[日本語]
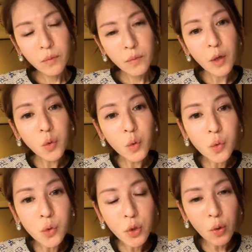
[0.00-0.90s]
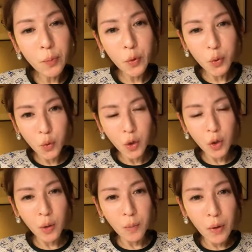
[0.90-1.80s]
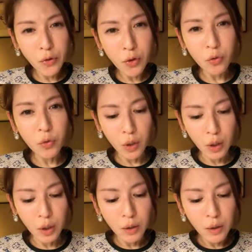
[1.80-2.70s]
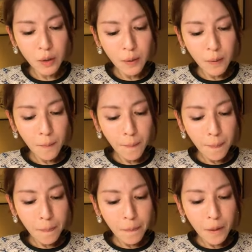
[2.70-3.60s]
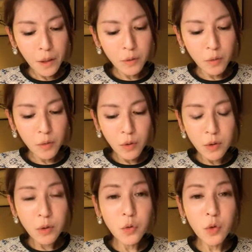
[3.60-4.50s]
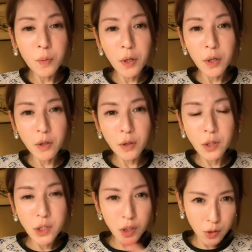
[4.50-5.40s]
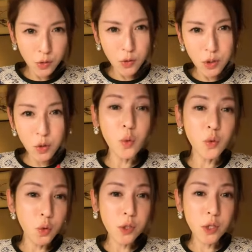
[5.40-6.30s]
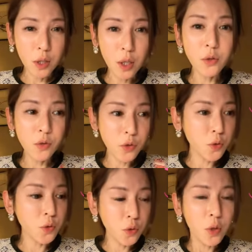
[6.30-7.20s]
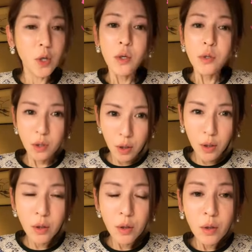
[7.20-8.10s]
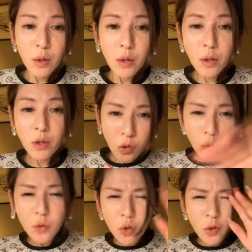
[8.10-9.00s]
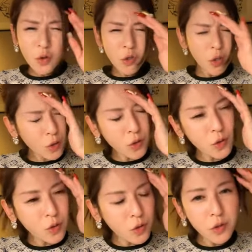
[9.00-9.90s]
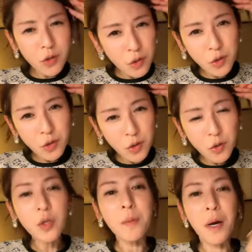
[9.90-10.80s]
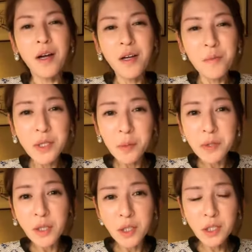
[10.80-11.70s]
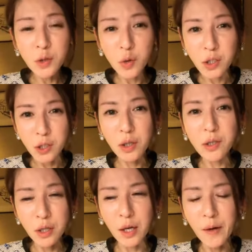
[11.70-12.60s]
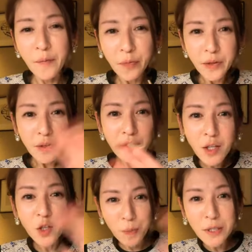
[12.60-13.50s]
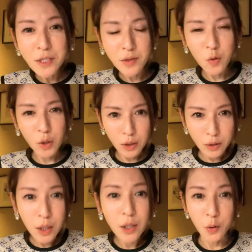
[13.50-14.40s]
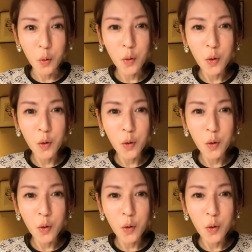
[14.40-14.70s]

あと運勢は平等だから回ってくるからあの例えば1月時刻土星加入するじゃないちょっとちょっとちょちょちょっと今めちゃめちゃ私調子いいからさ加入パスとかないよ。